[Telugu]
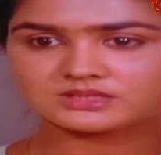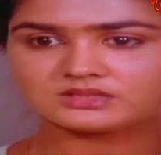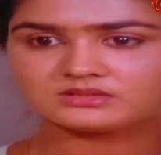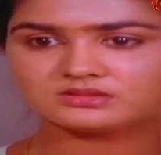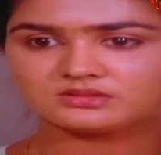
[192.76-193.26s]

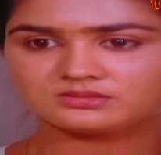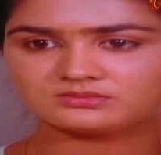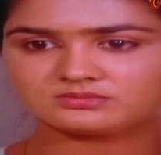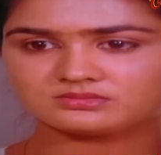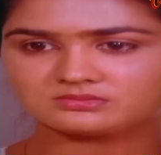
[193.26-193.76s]
సార్
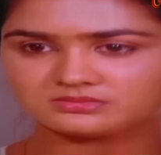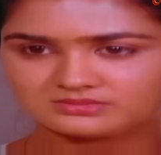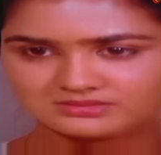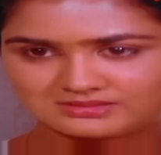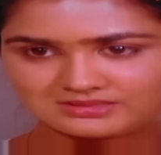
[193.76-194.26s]

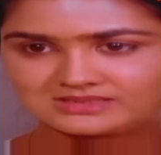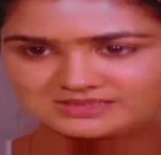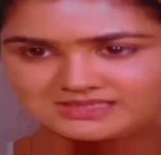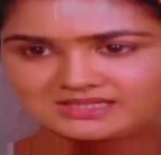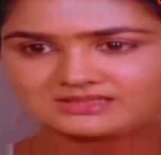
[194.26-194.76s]

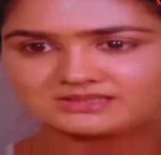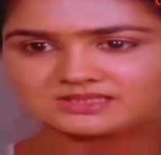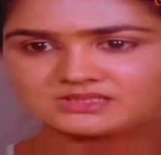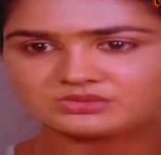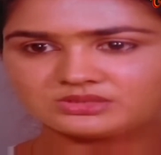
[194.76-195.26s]
కాస్త జాగ్రత్తగా
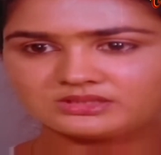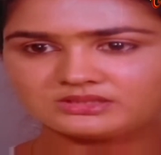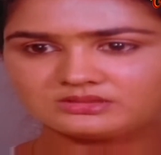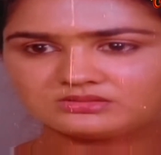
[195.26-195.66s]
చూడండి